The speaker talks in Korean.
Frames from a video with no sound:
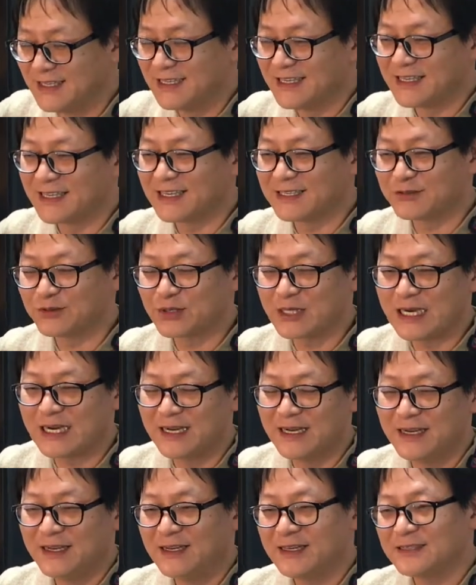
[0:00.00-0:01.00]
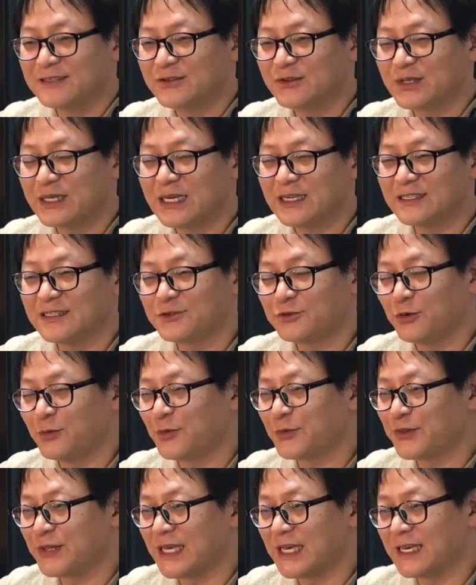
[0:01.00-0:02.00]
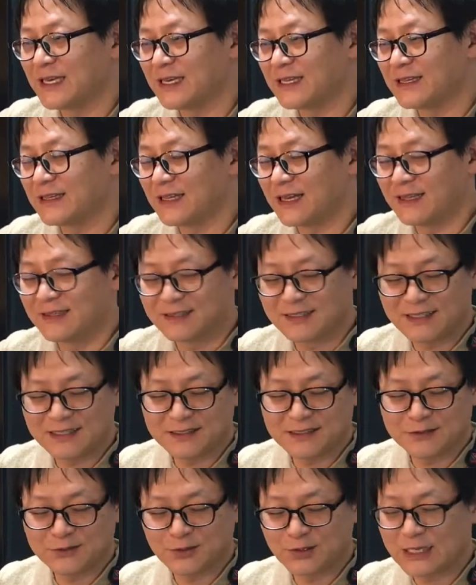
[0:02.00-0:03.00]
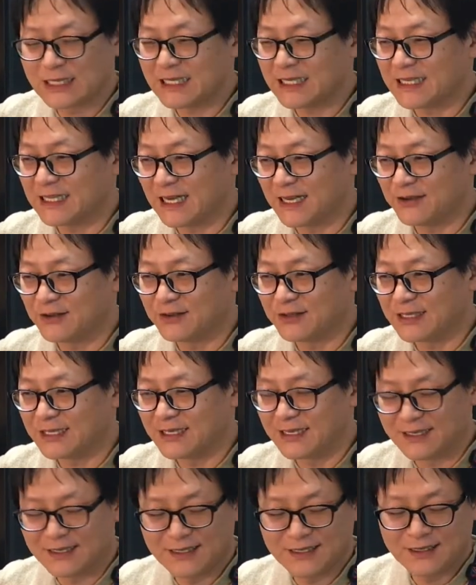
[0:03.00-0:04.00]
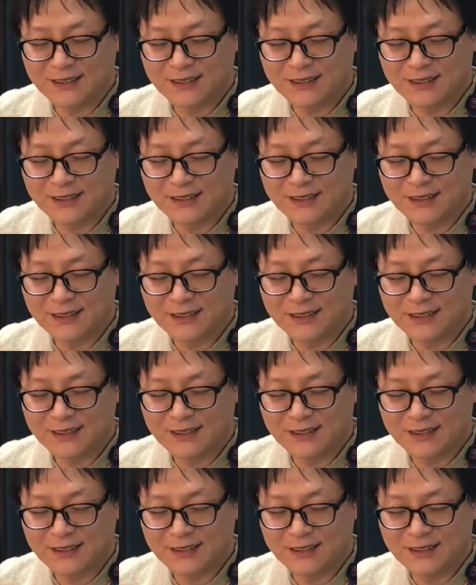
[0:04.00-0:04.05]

이렇게 소리가 소리가 그 초보 때 나는 기타 소리가 이렇게 나요. 예,